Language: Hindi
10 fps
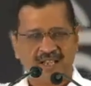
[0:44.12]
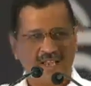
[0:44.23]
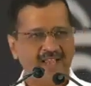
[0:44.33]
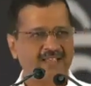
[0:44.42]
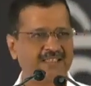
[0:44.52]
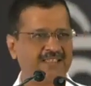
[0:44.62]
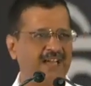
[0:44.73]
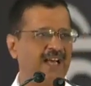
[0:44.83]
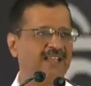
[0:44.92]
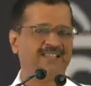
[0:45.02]
एक
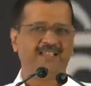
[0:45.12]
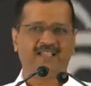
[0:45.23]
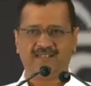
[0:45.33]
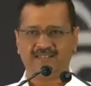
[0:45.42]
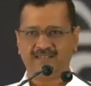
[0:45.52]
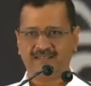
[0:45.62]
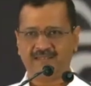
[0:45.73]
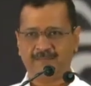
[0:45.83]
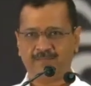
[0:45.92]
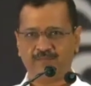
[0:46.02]
साल से
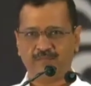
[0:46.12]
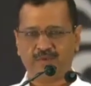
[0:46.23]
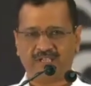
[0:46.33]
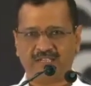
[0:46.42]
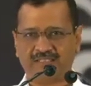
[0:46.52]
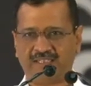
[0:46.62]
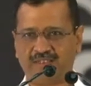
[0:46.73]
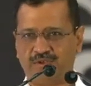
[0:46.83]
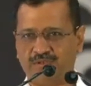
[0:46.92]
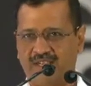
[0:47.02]
मुझे लगता
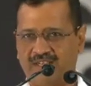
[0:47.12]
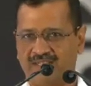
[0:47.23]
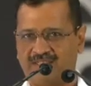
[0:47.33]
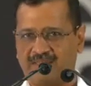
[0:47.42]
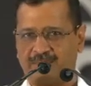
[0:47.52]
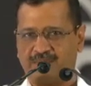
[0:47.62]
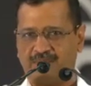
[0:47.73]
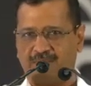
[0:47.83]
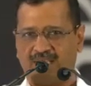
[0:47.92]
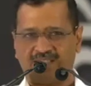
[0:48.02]
है दुनिया का
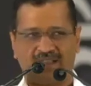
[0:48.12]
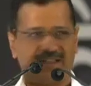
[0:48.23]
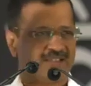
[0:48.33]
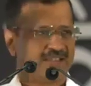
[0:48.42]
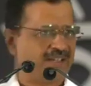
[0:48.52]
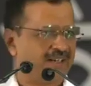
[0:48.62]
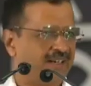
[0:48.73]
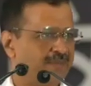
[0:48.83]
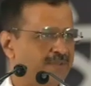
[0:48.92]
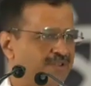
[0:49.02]
सबसे बड़ा धरना चल
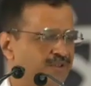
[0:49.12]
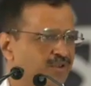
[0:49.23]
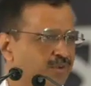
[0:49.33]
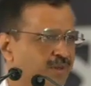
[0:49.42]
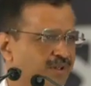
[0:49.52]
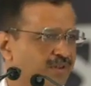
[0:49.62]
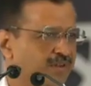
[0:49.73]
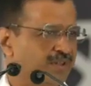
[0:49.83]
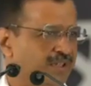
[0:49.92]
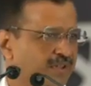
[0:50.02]
रहा है अभी सिंगू बॉर्डर
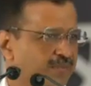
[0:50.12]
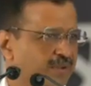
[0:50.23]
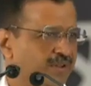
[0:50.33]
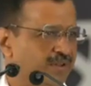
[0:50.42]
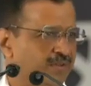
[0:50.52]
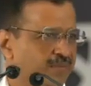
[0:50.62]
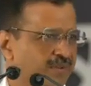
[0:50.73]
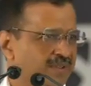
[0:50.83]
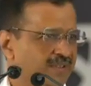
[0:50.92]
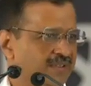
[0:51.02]
और टिक्की बॉर्डर
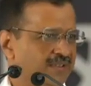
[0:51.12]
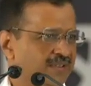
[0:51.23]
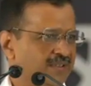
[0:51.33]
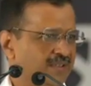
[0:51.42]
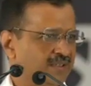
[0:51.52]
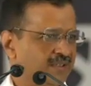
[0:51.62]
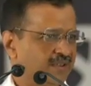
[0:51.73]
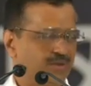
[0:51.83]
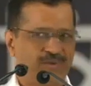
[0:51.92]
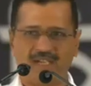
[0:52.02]

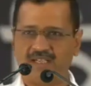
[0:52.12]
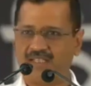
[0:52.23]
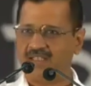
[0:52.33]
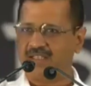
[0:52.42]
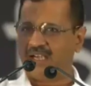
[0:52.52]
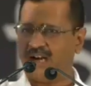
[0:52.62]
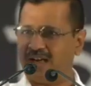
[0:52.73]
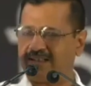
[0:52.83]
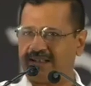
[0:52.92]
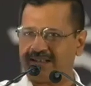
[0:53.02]
दुनिया के
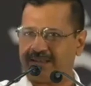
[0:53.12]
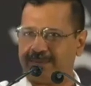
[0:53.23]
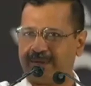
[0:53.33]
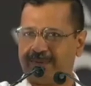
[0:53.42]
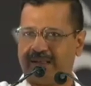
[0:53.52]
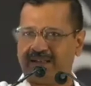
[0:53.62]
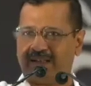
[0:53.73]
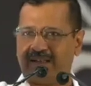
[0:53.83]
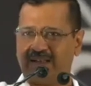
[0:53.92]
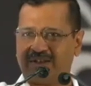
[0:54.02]
इतिहास का सबसे बड़ा
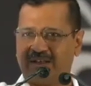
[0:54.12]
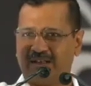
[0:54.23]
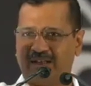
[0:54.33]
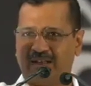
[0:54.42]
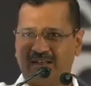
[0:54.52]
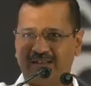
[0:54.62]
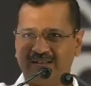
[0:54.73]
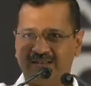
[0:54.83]
धरना चल रहा है